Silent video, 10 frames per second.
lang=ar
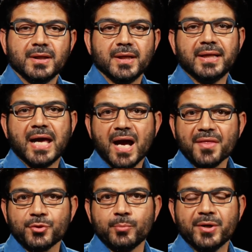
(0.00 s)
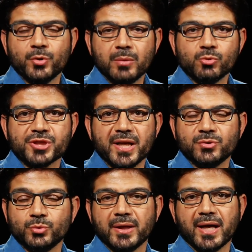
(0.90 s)
لاحظتم أيها
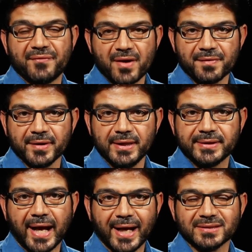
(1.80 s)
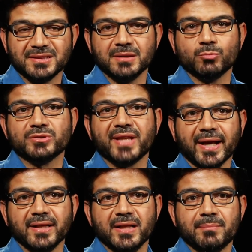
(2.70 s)
المشاهدون الأفاضل تحدي مدعي
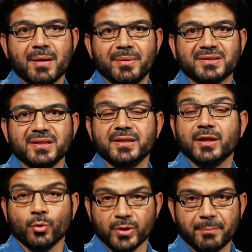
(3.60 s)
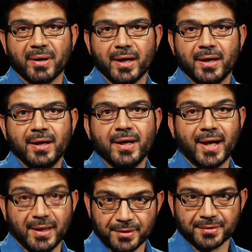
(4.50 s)
الإمامة للعلماء
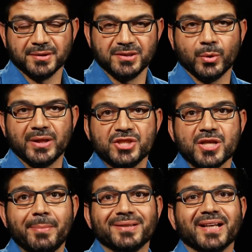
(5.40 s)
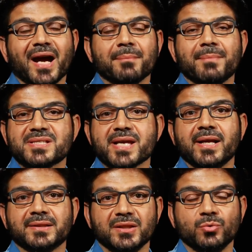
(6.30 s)
على الرد والإجابة عن
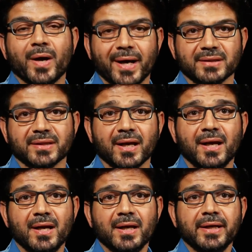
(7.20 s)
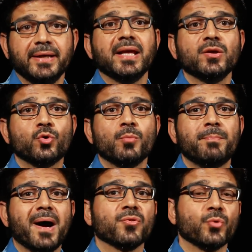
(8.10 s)
مسألة واحدة إليكم
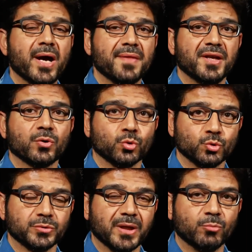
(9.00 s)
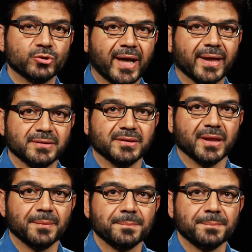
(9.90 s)
بعض هذه الردود المتعددة